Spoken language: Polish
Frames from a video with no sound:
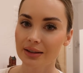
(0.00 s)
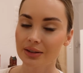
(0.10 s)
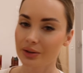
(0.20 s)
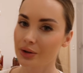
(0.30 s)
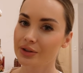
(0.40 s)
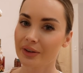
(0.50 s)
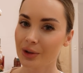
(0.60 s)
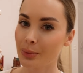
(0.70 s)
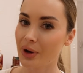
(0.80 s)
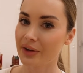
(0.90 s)
tylko że
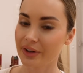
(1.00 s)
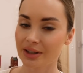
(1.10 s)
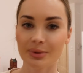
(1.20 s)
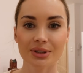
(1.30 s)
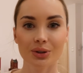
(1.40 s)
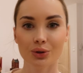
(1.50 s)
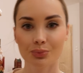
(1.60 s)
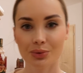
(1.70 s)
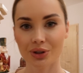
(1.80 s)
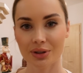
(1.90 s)
wiadomo efekt będzie już
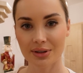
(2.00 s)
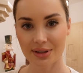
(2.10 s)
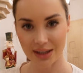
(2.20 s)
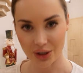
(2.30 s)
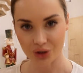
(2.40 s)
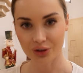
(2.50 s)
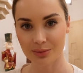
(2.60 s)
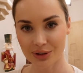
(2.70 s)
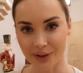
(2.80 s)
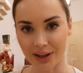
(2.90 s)
przy
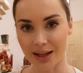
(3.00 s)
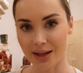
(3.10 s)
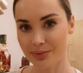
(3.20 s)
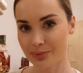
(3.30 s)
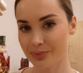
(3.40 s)
zgaszonym świetle.